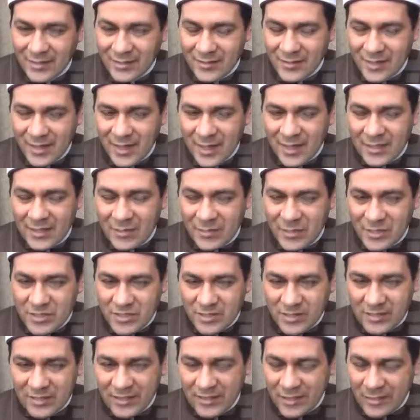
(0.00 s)
دي عادة
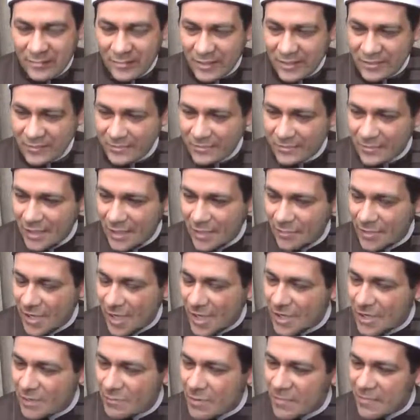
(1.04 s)
مصرية طبعا اللي
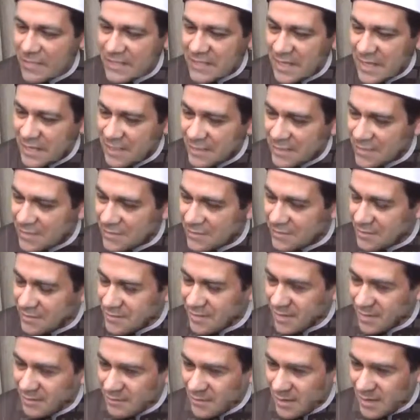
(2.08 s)
بيحرم المسائل ديت
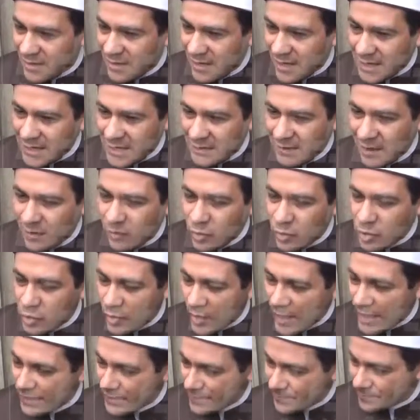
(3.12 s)
ده ما حد ما عندوش
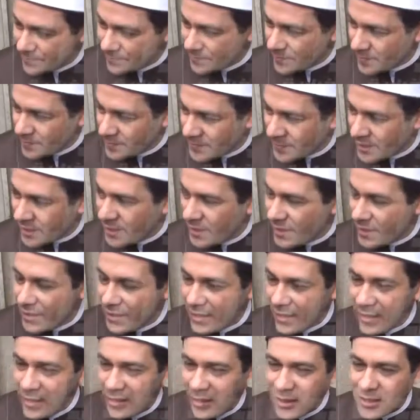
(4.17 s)
وعي
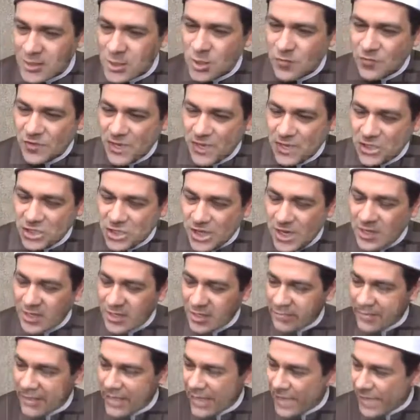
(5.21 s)
الأصل في الأشياء
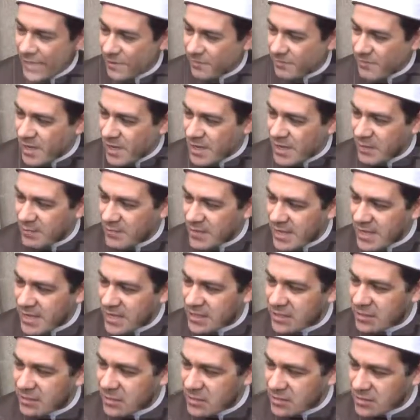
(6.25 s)
الإباحة ما لم
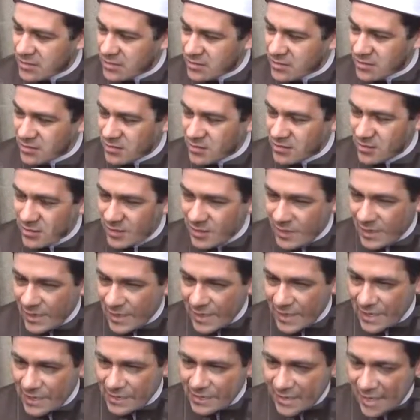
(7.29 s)
يرد نص
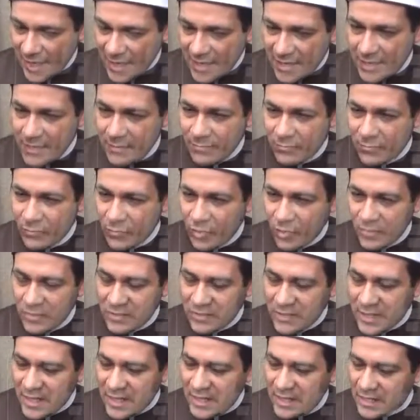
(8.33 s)
على التحريم
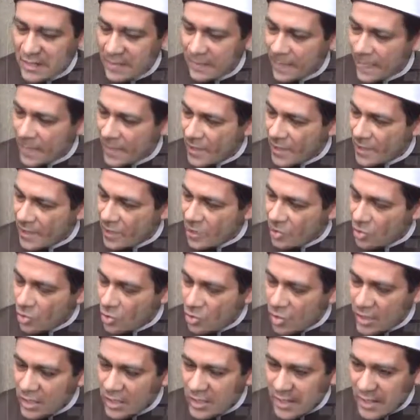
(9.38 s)
وبالتالي
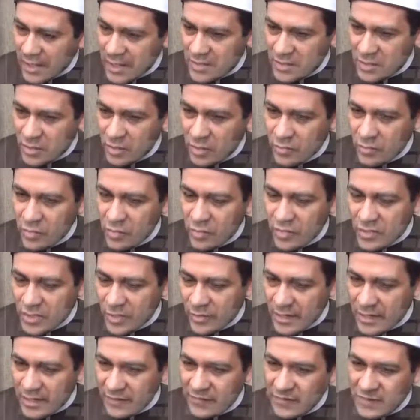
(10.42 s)
كل هذه الامور
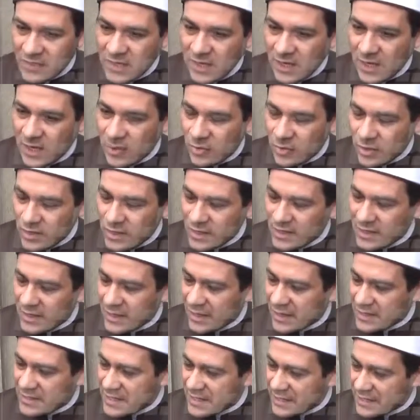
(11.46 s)
سواء الفسيخ او
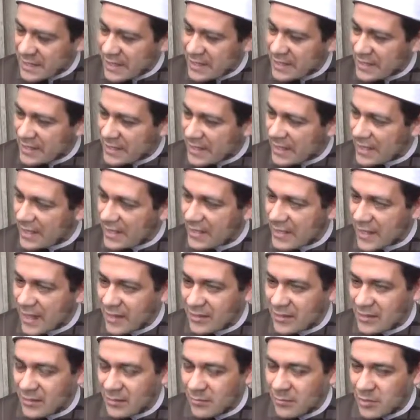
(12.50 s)
الرنجه اذا كان ليها
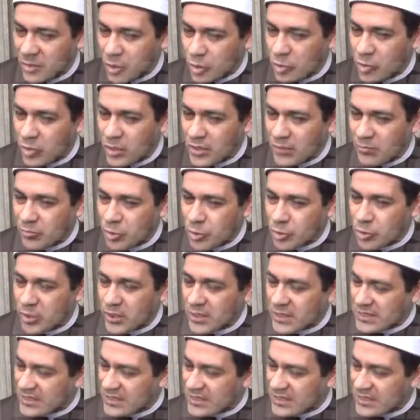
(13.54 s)
يعني بتدخل بتدخل